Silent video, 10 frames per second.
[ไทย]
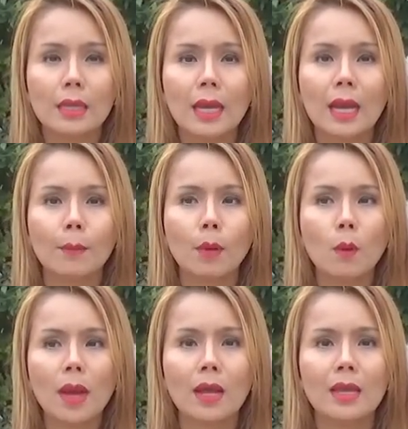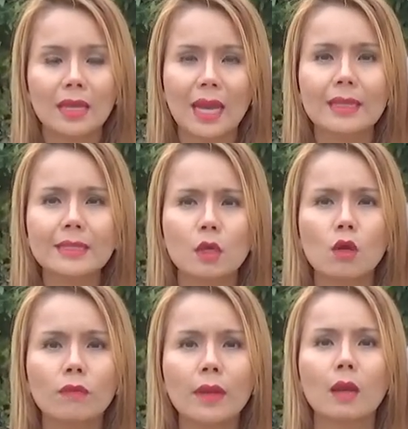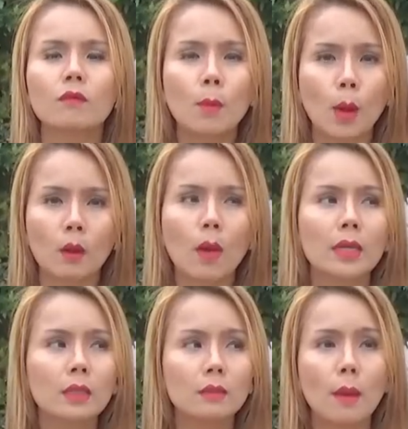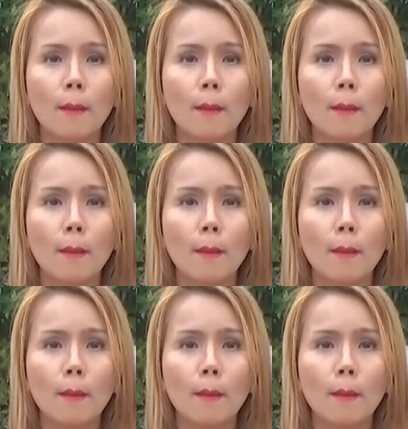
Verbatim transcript: นะคะ เพราะว่าการที่จะคบฝรั่งครูบอกแล้วว่าคือ